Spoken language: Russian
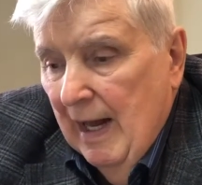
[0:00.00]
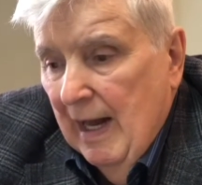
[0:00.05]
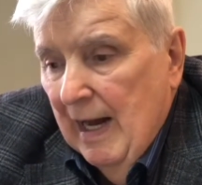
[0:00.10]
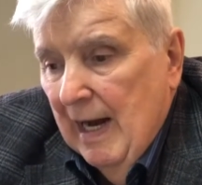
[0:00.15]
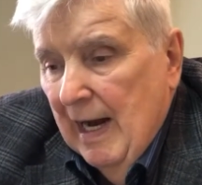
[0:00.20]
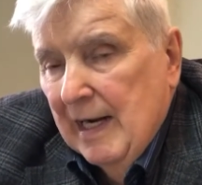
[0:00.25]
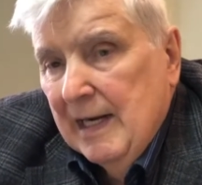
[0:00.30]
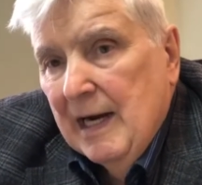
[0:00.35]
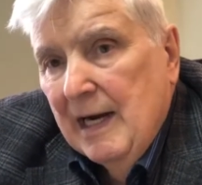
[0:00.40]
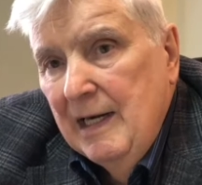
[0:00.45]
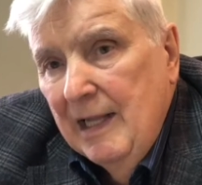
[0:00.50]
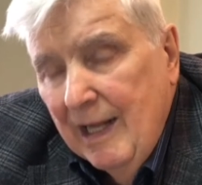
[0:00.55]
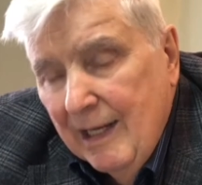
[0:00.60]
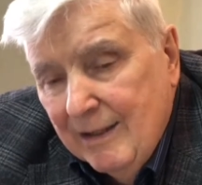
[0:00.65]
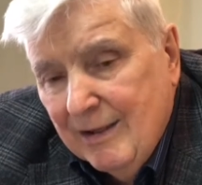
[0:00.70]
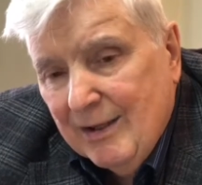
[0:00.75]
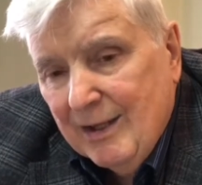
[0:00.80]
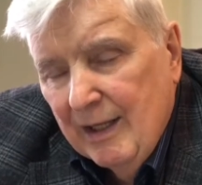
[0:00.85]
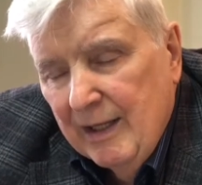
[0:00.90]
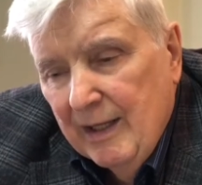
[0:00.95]
А
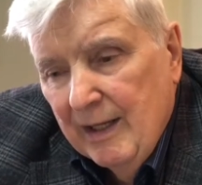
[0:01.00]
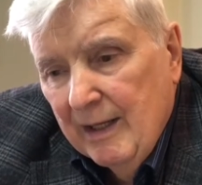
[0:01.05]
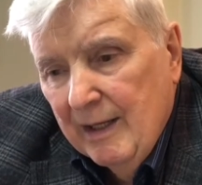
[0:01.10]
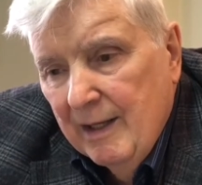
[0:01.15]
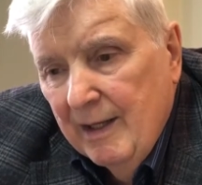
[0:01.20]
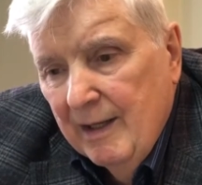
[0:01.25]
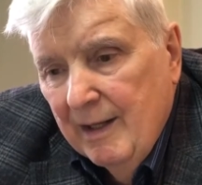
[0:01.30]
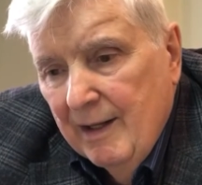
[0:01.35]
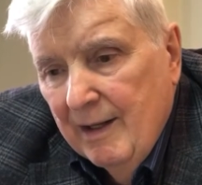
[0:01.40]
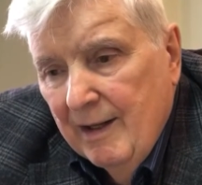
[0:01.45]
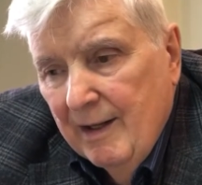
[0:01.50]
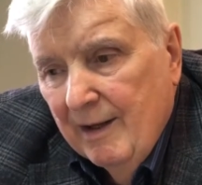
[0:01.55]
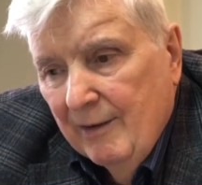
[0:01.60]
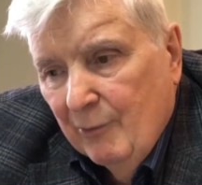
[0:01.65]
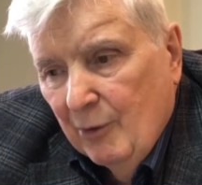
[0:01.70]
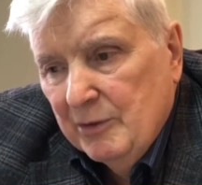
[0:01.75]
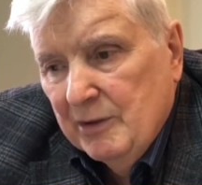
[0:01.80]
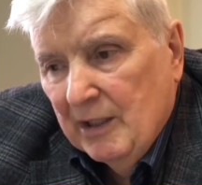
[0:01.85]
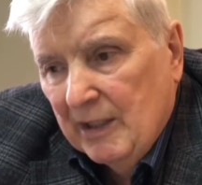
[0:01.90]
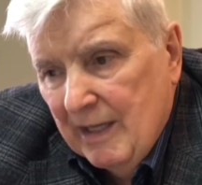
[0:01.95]
Галиция
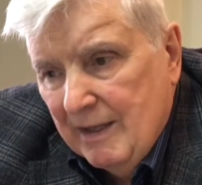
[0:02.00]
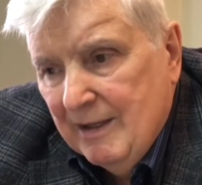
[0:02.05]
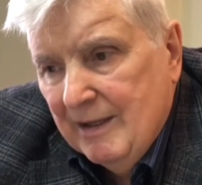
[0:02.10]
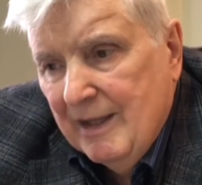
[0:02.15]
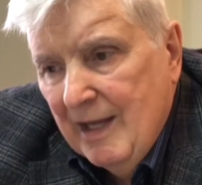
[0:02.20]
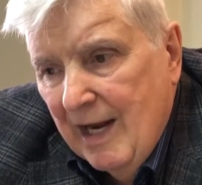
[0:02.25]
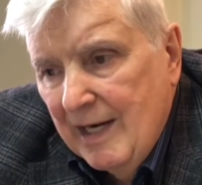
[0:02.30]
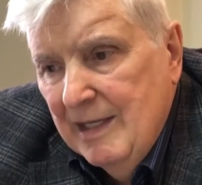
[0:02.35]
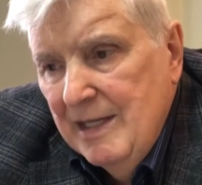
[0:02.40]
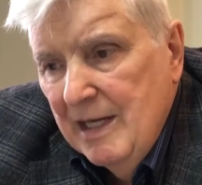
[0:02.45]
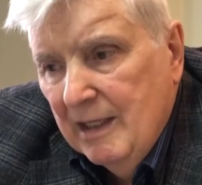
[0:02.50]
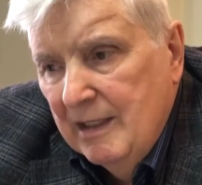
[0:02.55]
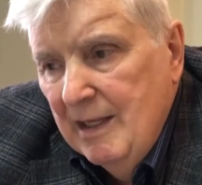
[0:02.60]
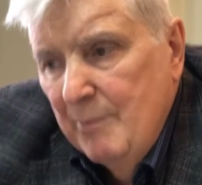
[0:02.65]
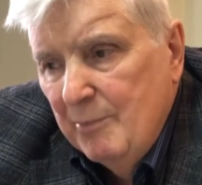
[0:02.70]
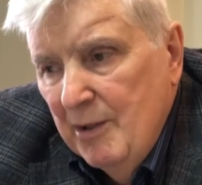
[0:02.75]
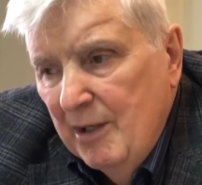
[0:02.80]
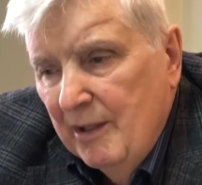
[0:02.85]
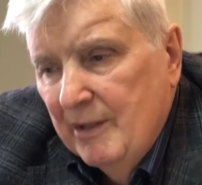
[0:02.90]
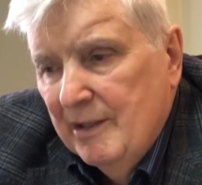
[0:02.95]
вот рассадник
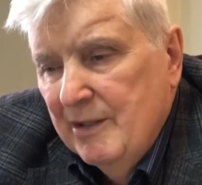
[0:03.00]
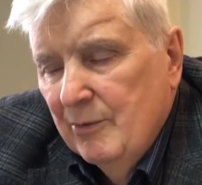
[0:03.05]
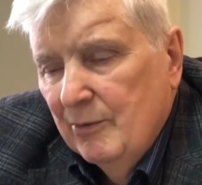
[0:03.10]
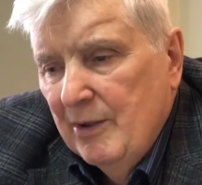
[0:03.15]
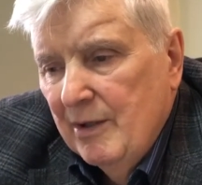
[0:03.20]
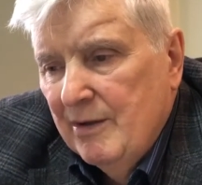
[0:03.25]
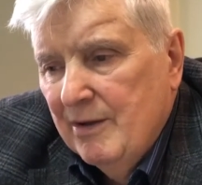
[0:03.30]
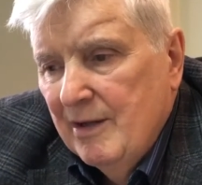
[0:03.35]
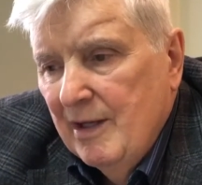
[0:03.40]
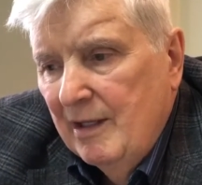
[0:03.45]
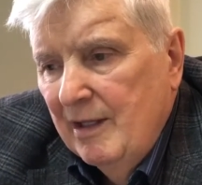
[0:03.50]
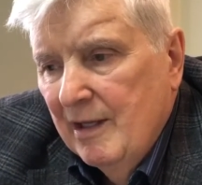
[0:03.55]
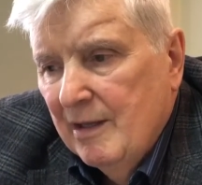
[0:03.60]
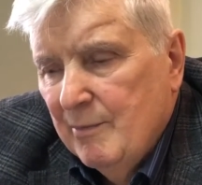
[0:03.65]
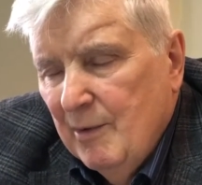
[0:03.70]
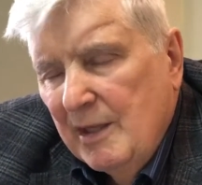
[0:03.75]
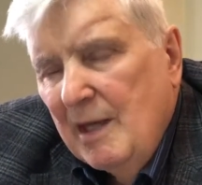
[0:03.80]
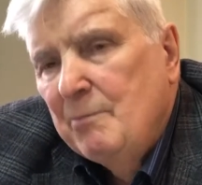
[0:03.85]
теперешнего национализма,